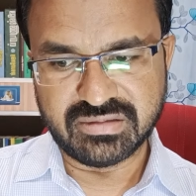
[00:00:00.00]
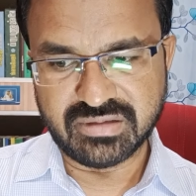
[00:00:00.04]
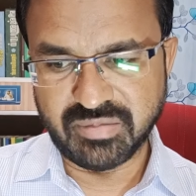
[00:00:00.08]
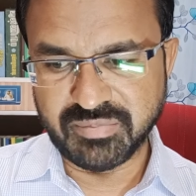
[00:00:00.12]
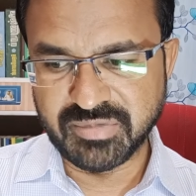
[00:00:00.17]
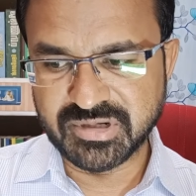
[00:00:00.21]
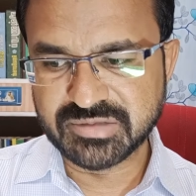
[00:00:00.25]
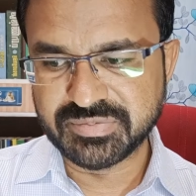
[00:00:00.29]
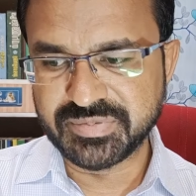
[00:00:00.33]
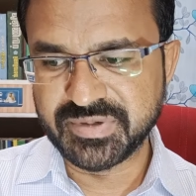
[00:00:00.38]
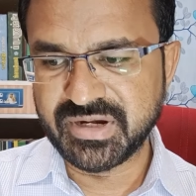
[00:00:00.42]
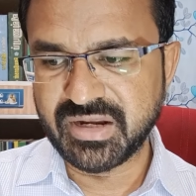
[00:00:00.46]

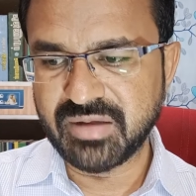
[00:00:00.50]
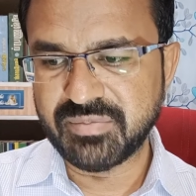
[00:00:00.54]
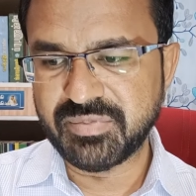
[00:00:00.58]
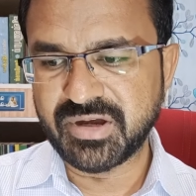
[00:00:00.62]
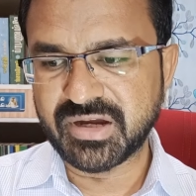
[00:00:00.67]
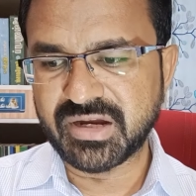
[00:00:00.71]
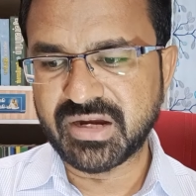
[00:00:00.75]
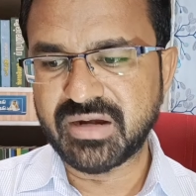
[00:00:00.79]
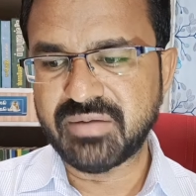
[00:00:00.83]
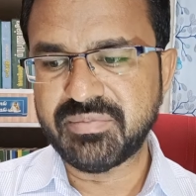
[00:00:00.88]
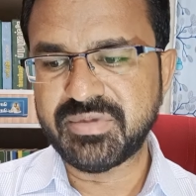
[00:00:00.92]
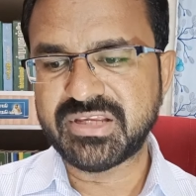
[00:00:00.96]
கமன்ஸ்மெண்ட் ஆஃப்
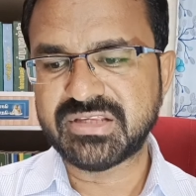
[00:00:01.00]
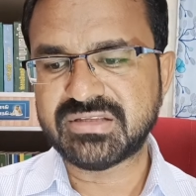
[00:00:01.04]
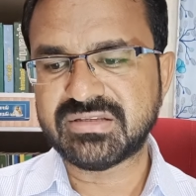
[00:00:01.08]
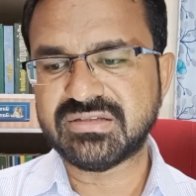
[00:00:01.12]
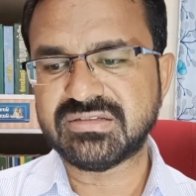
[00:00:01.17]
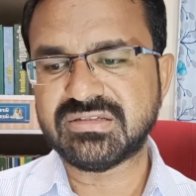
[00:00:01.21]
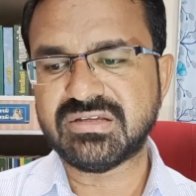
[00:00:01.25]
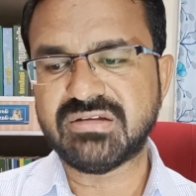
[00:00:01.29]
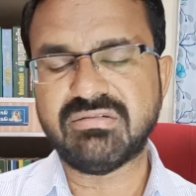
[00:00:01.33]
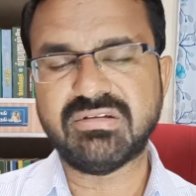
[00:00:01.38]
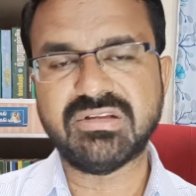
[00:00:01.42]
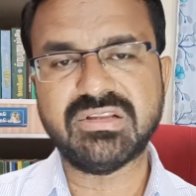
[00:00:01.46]
அகாடமிக்
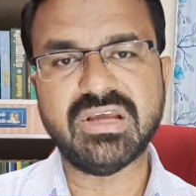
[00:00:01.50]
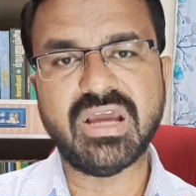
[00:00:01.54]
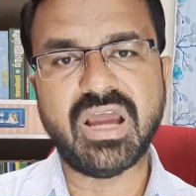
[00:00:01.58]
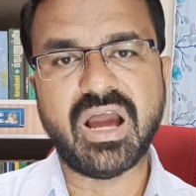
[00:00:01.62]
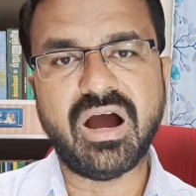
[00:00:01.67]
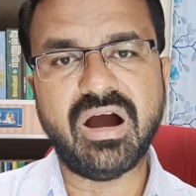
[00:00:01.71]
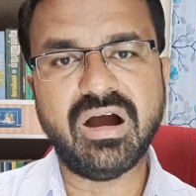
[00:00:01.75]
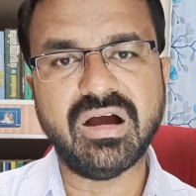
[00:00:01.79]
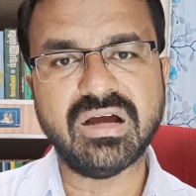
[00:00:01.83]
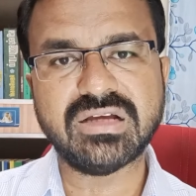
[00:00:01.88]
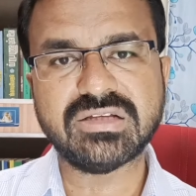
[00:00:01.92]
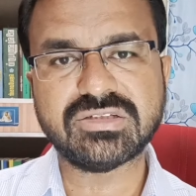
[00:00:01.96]
செஷன் வந்து
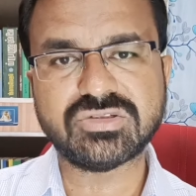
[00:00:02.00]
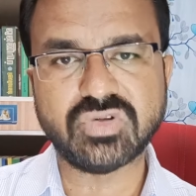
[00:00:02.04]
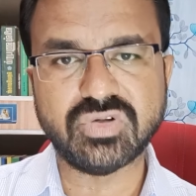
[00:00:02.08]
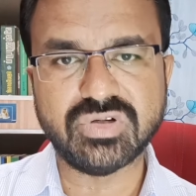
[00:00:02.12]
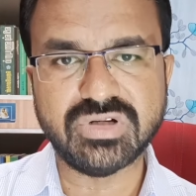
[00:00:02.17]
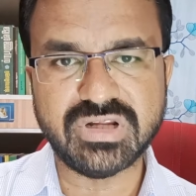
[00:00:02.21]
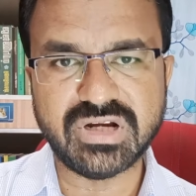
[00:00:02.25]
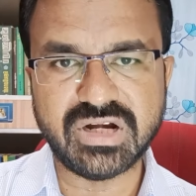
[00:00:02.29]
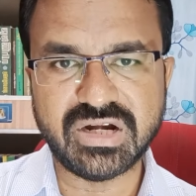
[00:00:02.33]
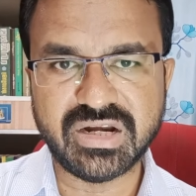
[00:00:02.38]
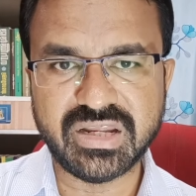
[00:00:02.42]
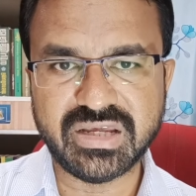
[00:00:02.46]
ஆகஸ்ட்
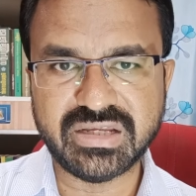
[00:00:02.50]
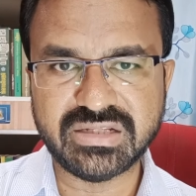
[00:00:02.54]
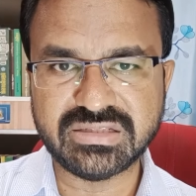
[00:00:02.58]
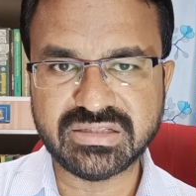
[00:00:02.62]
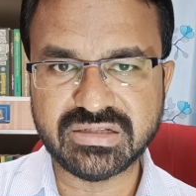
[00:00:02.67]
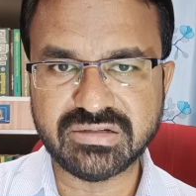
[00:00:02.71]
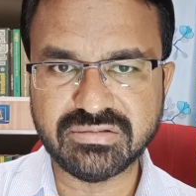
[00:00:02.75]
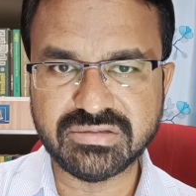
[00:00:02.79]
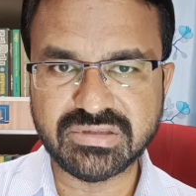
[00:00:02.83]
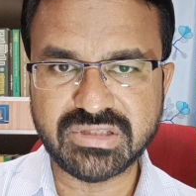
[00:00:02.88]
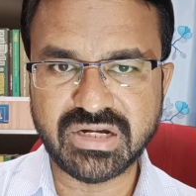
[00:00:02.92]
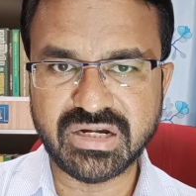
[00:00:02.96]
ஒன்று ரெண்டாயிரத்தி
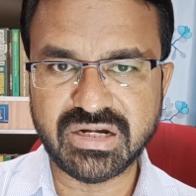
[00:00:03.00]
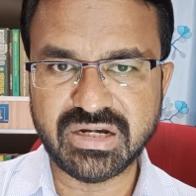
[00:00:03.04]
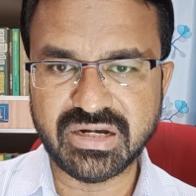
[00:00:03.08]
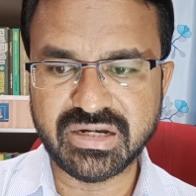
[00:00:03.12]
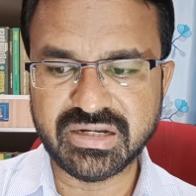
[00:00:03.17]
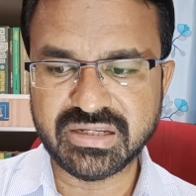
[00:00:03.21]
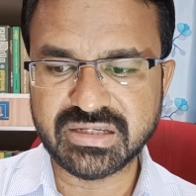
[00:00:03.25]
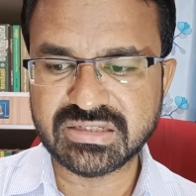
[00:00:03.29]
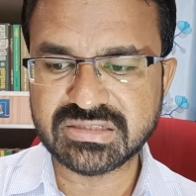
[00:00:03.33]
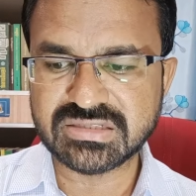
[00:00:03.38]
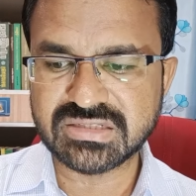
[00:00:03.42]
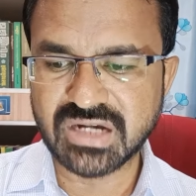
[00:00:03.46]
இருபத்தி ரெண்டு
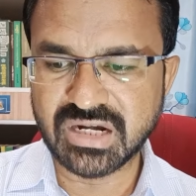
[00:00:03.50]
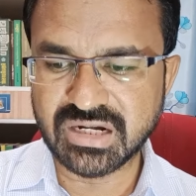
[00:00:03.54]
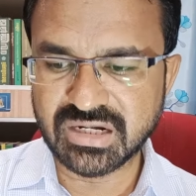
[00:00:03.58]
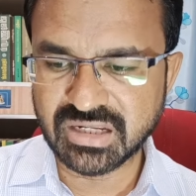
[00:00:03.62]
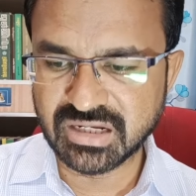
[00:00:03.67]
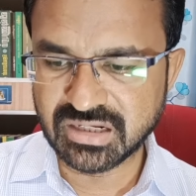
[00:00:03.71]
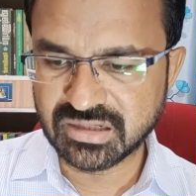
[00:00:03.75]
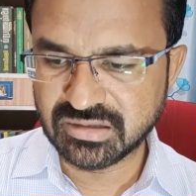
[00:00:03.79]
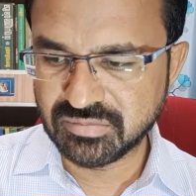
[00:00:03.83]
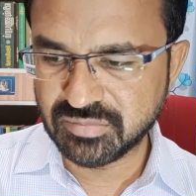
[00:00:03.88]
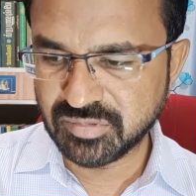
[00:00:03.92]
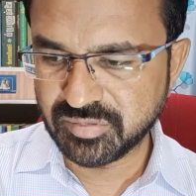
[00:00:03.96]
அன்றைக்கி ஸ்டார்ட்
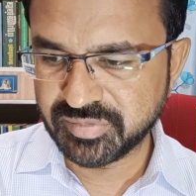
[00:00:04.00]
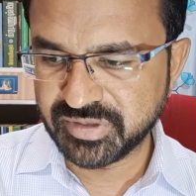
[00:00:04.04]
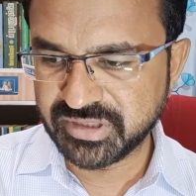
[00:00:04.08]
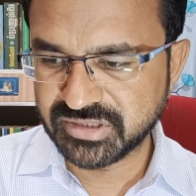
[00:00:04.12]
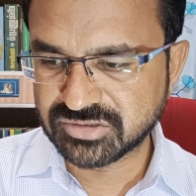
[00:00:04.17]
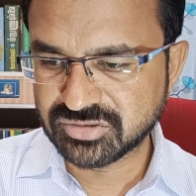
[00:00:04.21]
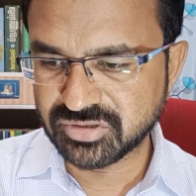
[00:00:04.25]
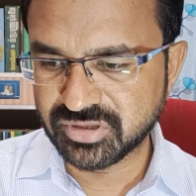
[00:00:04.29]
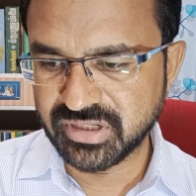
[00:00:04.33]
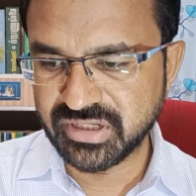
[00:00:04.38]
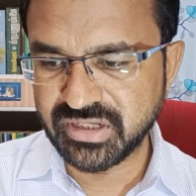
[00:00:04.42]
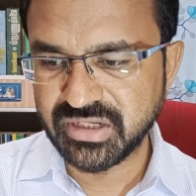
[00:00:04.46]
ஆகணும்
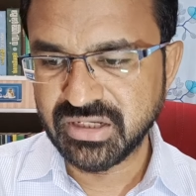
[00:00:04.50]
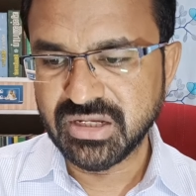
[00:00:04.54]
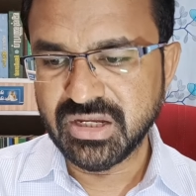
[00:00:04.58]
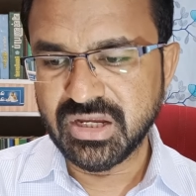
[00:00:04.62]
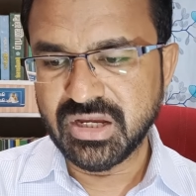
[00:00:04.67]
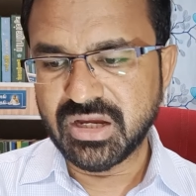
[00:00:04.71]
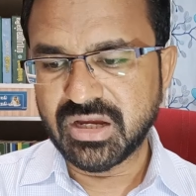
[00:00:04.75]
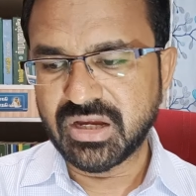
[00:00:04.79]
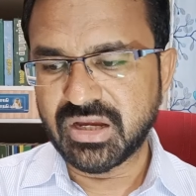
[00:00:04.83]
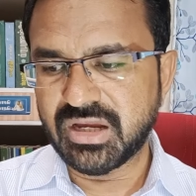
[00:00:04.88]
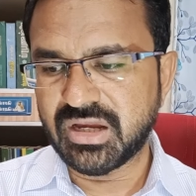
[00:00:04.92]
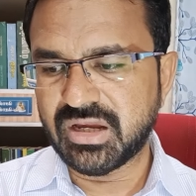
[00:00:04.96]
அப்படின்னு சொல்லி
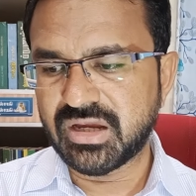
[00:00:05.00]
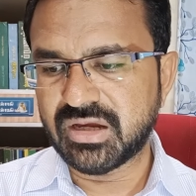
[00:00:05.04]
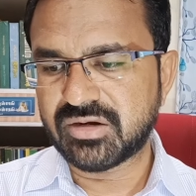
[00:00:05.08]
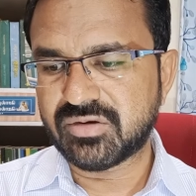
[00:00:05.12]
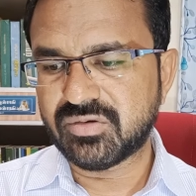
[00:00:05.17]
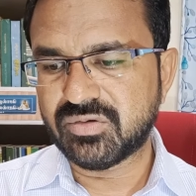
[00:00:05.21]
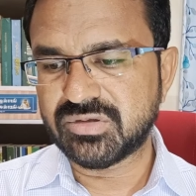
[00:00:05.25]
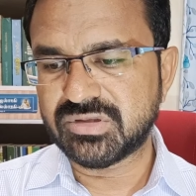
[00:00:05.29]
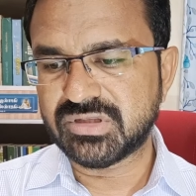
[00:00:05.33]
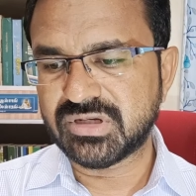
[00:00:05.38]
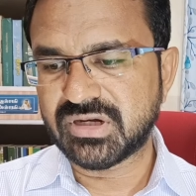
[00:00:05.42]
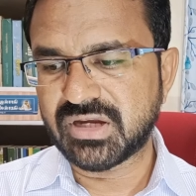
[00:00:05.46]

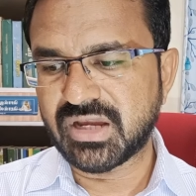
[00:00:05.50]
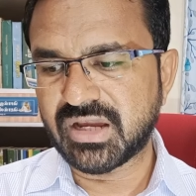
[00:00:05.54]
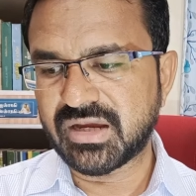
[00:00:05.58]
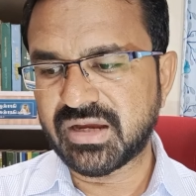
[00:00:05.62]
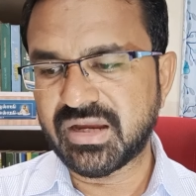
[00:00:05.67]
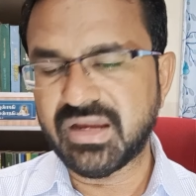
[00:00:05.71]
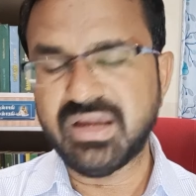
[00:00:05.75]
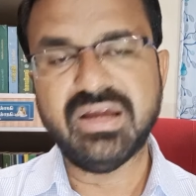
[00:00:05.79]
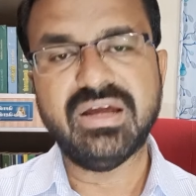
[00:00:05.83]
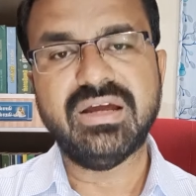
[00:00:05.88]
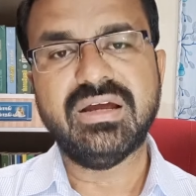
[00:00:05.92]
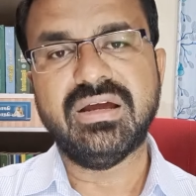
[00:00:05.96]

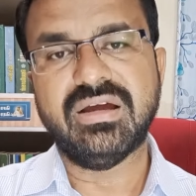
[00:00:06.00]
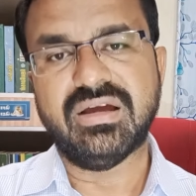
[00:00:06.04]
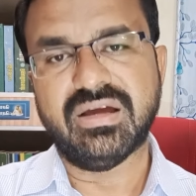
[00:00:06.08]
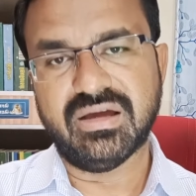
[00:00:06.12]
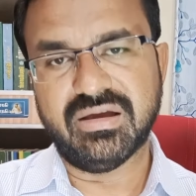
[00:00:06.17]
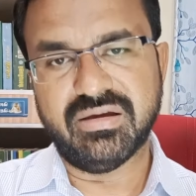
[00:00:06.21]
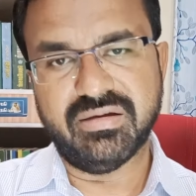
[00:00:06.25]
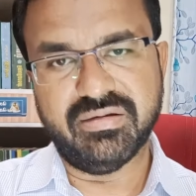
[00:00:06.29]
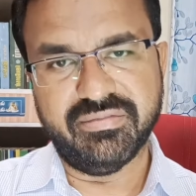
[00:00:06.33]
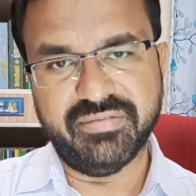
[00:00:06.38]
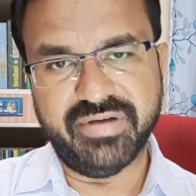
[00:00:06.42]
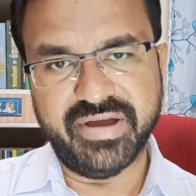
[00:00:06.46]
கொடுத்துருக்காங்க
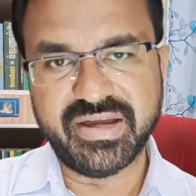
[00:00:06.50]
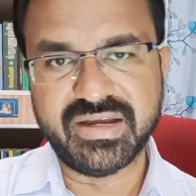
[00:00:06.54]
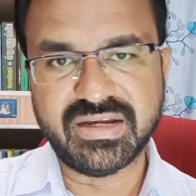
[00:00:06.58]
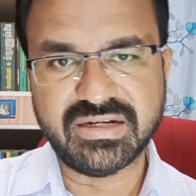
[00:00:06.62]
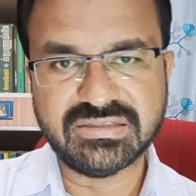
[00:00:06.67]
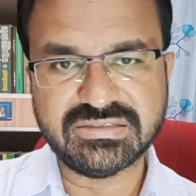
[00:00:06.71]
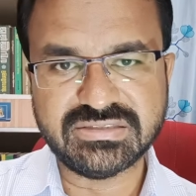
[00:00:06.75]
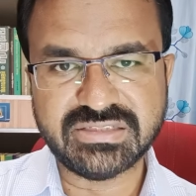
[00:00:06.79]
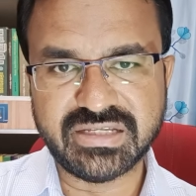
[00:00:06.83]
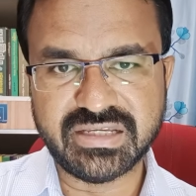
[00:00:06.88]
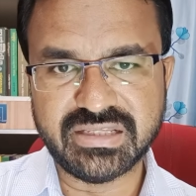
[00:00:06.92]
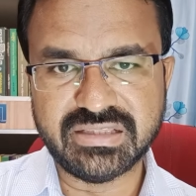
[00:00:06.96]

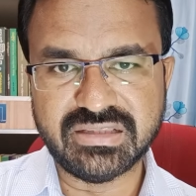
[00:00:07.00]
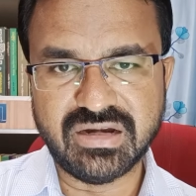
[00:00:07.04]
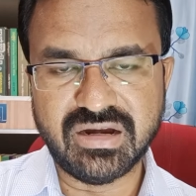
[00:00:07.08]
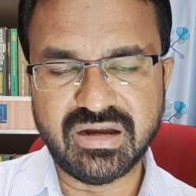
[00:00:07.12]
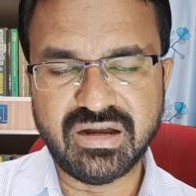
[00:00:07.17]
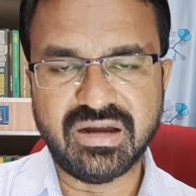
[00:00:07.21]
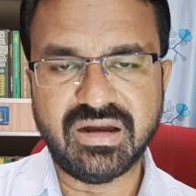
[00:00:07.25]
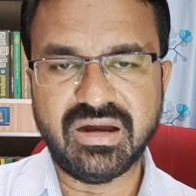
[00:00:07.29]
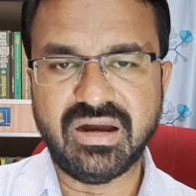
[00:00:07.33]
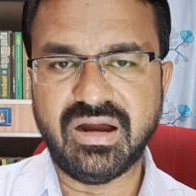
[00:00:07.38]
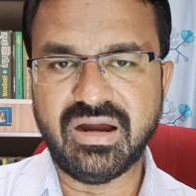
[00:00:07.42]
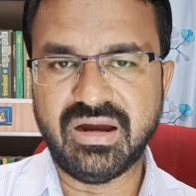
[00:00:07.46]
வேகன்சிக்கு
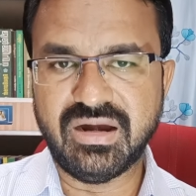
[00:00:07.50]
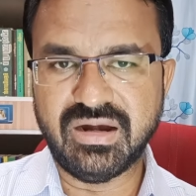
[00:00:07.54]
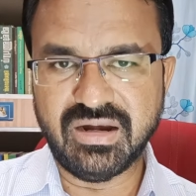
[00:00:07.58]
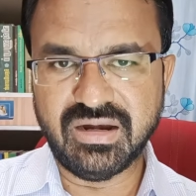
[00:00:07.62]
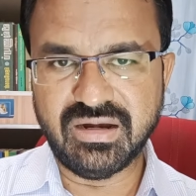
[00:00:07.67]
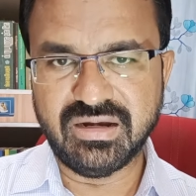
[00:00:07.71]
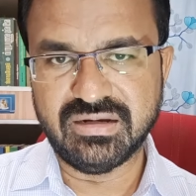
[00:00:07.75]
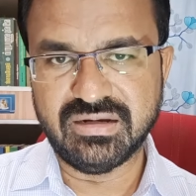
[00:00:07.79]
எதிராக